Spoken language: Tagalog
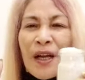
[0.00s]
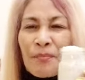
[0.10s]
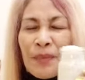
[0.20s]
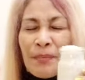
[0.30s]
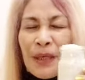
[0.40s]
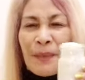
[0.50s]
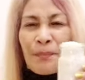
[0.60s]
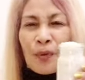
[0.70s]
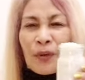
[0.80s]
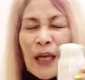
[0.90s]
Bibili
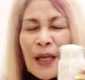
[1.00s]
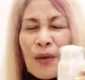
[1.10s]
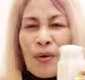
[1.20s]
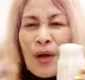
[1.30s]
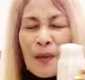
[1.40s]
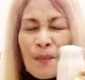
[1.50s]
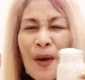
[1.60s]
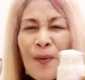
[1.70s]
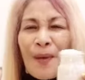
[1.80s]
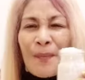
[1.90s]
po tayo
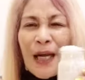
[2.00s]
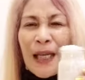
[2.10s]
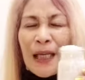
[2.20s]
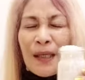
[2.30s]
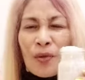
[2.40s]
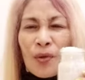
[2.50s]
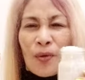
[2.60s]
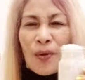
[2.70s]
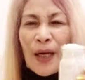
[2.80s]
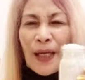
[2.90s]
halimbawa mga
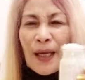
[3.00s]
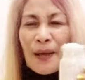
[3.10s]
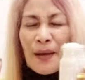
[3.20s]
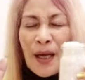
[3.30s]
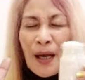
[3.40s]
linggo o kaya